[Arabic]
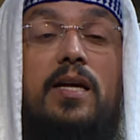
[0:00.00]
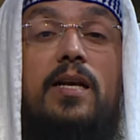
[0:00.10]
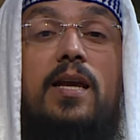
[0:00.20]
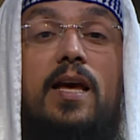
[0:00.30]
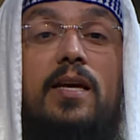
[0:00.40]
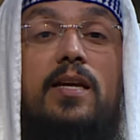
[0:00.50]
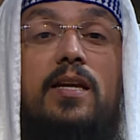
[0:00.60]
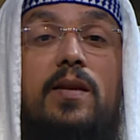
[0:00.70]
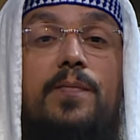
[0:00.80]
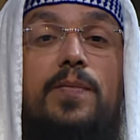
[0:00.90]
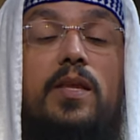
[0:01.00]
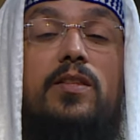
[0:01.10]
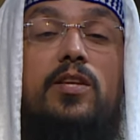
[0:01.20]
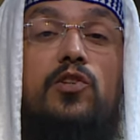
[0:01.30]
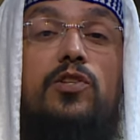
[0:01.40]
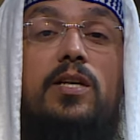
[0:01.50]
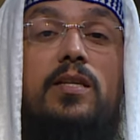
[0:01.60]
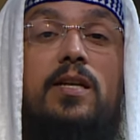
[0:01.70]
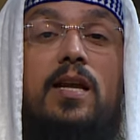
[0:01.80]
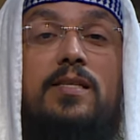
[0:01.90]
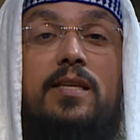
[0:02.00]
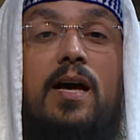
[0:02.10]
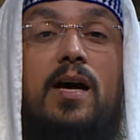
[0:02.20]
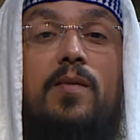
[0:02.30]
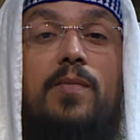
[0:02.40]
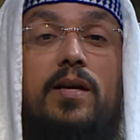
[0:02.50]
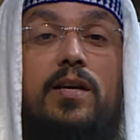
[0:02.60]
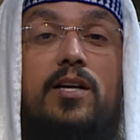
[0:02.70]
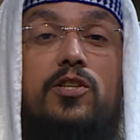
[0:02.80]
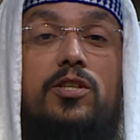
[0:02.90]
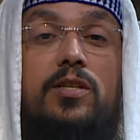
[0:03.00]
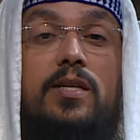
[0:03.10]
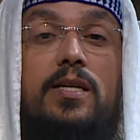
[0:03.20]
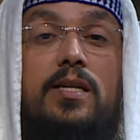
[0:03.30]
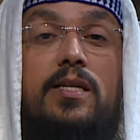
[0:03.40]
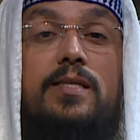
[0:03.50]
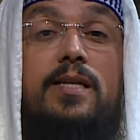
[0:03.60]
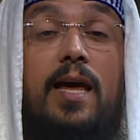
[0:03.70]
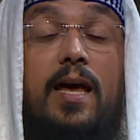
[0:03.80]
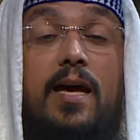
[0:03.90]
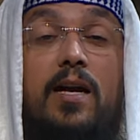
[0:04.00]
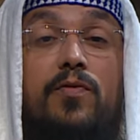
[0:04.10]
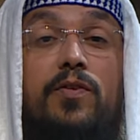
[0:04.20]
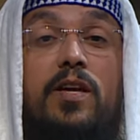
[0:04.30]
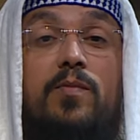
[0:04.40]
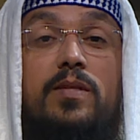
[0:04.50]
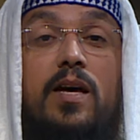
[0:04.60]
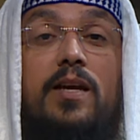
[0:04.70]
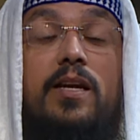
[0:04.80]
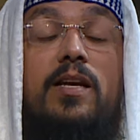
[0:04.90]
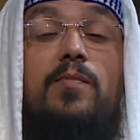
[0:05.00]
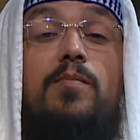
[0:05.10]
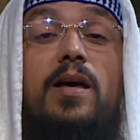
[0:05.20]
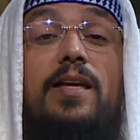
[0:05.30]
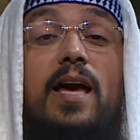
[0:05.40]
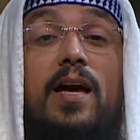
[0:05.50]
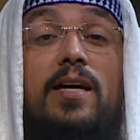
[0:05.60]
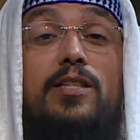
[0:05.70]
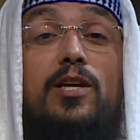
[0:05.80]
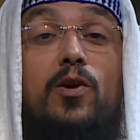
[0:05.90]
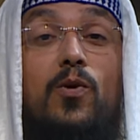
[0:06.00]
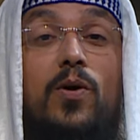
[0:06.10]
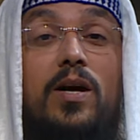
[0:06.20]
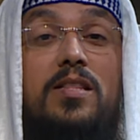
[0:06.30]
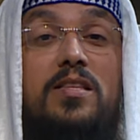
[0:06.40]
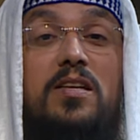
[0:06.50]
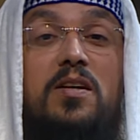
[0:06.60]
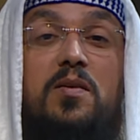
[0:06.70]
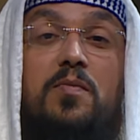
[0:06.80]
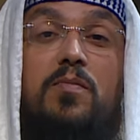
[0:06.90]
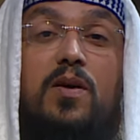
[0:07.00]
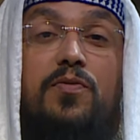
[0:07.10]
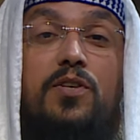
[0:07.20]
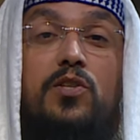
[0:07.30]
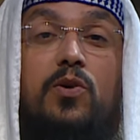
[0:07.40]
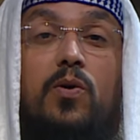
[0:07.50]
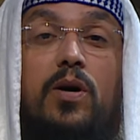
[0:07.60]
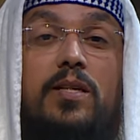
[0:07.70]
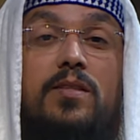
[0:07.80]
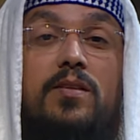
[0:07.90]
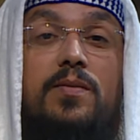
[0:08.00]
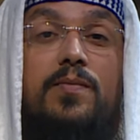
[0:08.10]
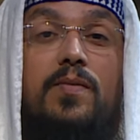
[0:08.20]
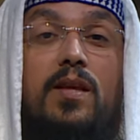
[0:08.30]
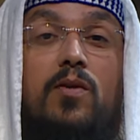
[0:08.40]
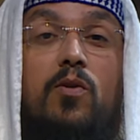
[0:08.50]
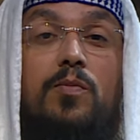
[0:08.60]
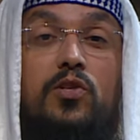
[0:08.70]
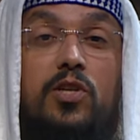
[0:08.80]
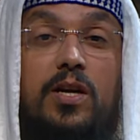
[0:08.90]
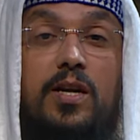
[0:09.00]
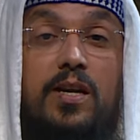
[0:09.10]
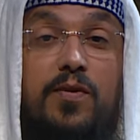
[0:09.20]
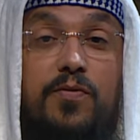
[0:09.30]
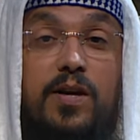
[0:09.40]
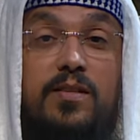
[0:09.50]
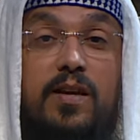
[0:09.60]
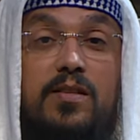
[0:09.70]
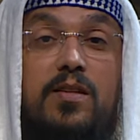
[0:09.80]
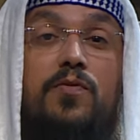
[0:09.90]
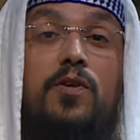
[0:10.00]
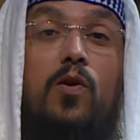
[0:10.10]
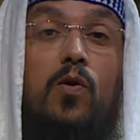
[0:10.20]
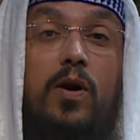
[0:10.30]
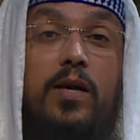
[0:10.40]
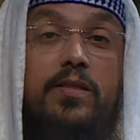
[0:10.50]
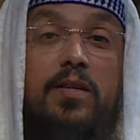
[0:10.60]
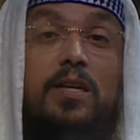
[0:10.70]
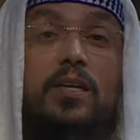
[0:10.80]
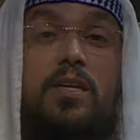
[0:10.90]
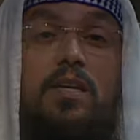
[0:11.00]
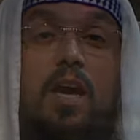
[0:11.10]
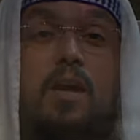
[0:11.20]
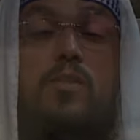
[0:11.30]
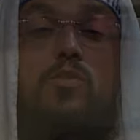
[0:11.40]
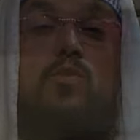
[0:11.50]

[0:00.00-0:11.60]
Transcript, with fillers: لكن تجديد الأسحار ما كاش السحار في رمضان لما يعقد العقد ما فيش عقد ومن شر النفاثات في العقد كي يعقد